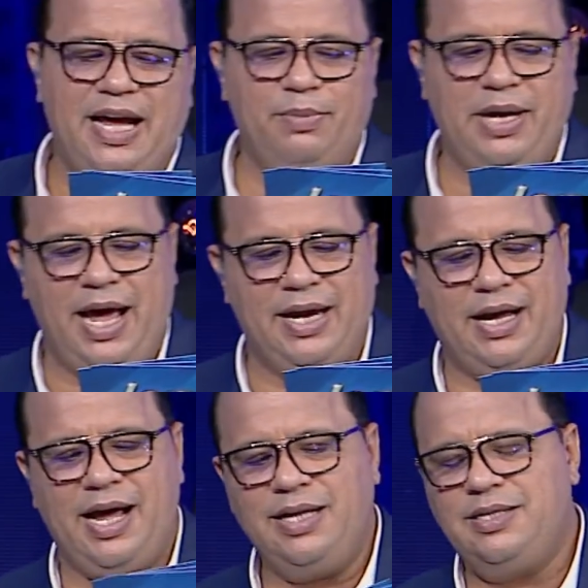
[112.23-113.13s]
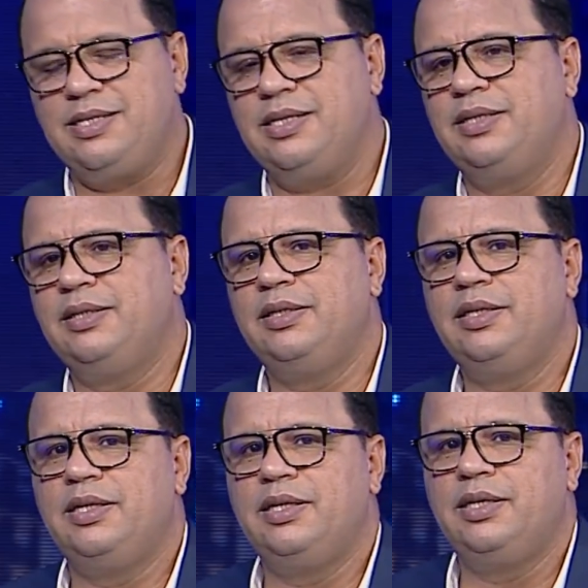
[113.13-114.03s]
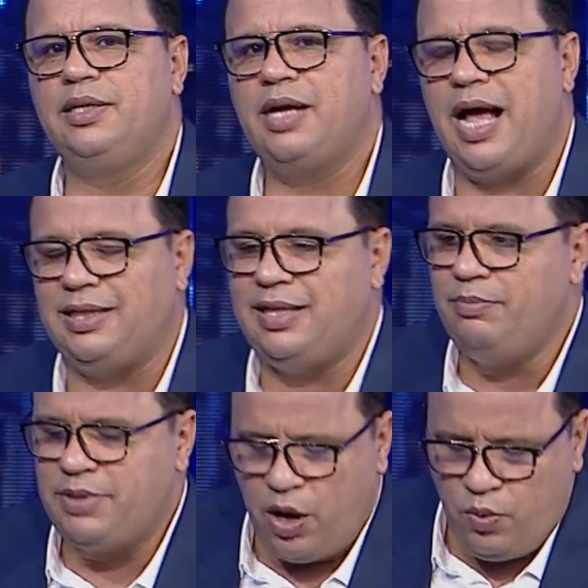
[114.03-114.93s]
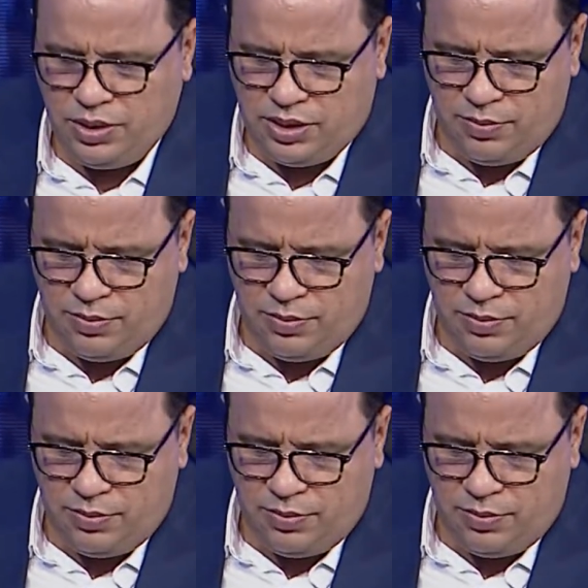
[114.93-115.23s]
من الحلقات قدمتها وانت